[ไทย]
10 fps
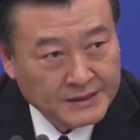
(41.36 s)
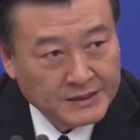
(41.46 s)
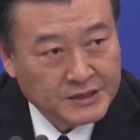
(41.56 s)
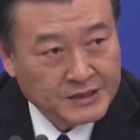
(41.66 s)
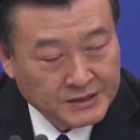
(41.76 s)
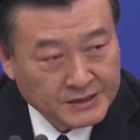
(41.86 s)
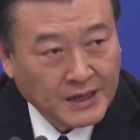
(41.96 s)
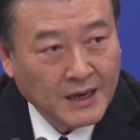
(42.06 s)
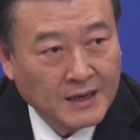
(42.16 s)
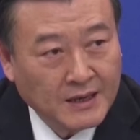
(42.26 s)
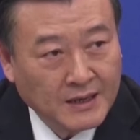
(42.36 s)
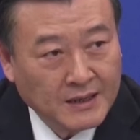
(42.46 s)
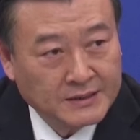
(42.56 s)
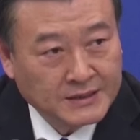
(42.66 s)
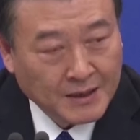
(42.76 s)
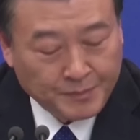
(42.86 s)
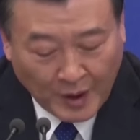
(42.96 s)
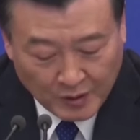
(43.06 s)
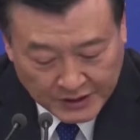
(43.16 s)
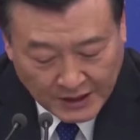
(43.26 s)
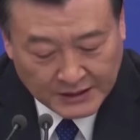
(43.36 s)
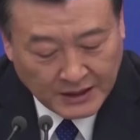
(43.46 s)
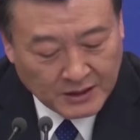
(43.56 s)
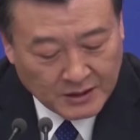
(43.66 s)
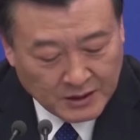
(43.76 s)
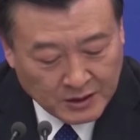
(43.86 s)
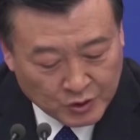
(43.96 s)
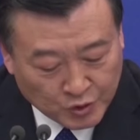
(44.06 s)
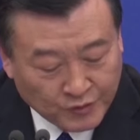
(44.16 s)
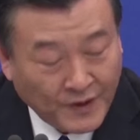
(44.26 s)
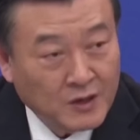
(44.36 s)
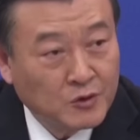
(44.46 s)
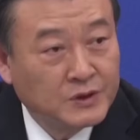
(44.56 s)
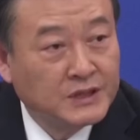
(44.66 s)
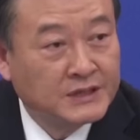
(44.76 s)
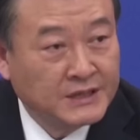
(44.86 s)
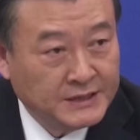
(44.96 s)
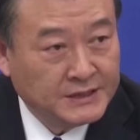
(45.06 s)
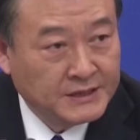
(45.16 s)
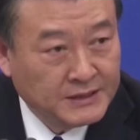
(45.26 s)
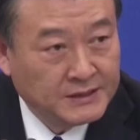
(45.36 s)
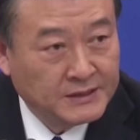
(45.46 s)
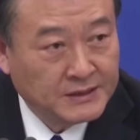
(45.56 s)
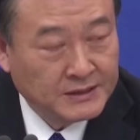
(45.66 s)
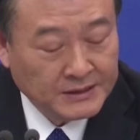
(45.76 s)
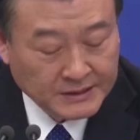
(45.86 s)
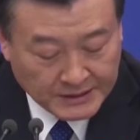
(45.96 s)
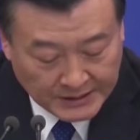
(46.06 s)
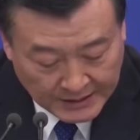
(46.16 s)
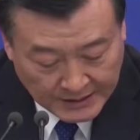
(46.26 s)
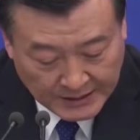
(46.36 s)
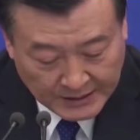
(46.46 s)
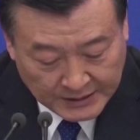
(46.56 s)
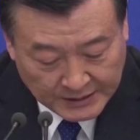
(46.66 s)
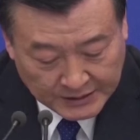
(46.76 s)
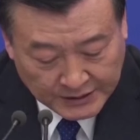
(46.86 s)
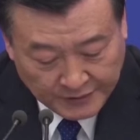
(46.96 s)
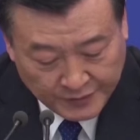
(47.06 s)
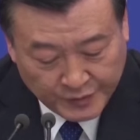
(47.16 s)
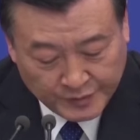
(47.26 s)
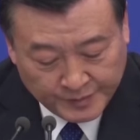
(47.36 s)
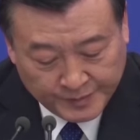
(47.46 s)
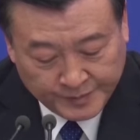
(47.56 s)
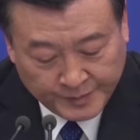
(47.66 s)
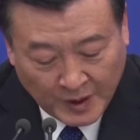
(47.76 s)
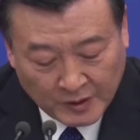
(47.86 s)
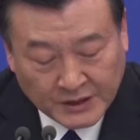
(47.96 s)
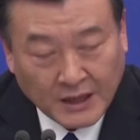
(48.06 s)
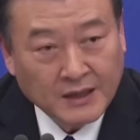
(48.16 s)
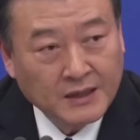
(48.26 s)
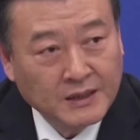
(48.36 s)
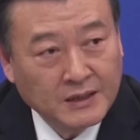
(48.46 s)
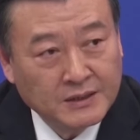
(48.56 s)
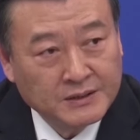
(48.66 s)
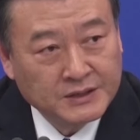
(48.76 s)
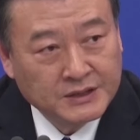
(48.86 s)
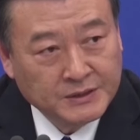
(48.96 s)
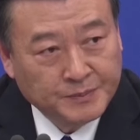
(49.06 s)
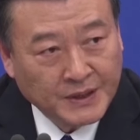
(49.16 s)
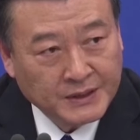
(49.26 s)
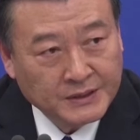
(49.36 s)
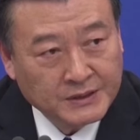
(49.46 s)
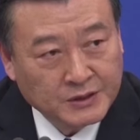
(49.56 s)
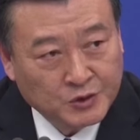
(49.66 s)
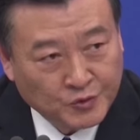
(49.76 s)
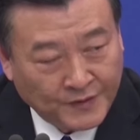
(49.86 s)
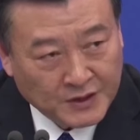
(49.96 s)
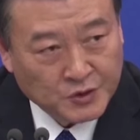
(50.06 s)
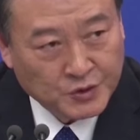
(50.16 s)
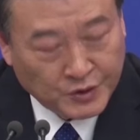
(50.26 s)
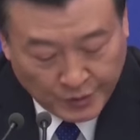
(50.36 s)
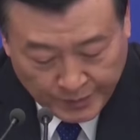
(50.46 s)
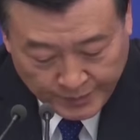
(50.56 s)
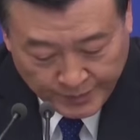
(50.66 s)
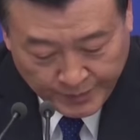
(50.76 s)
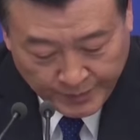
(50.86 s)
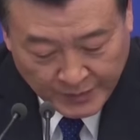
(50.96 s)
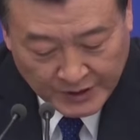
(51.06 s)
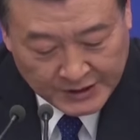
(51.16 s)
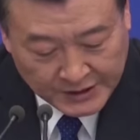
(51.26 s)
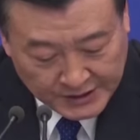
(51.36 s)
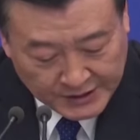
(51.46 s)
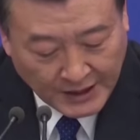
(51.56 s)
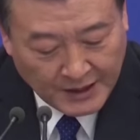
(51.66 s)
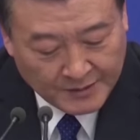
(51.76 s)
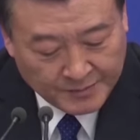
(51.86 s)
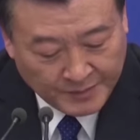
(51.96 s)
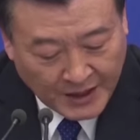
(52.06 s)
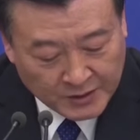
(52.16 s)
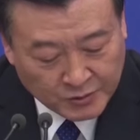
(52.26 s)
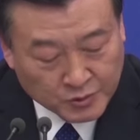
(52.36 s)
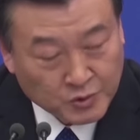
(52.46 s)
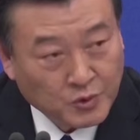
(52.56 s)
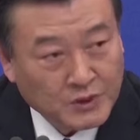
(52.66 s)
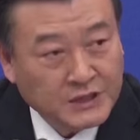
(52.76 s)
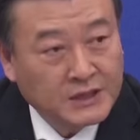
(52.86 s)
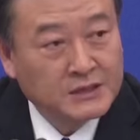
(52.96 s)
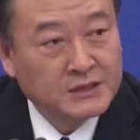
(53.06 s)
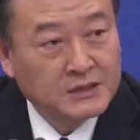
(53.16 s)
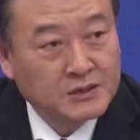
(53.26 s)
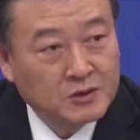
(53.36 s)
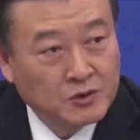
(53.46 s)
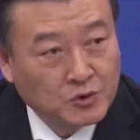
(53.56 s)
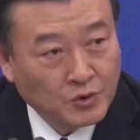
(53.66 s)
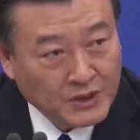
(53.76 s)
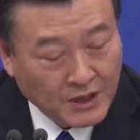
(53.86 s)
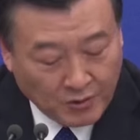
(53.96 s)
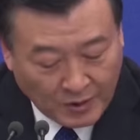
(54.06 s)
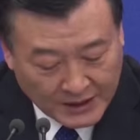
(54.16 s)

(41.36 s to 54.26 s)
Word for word: หงรัฐมนตรีว่าการกระทรวงการเคหะและการพัฒนาเมืองและชนบทของจีนแถลงว่าบรรดาบริษัทผู้พัฒนาอสังหาริมทรัพย์ของจีนที่กำลังประสบปัญหาจะไม่ได้รับการช่วยเหลือและเตือนว่าบ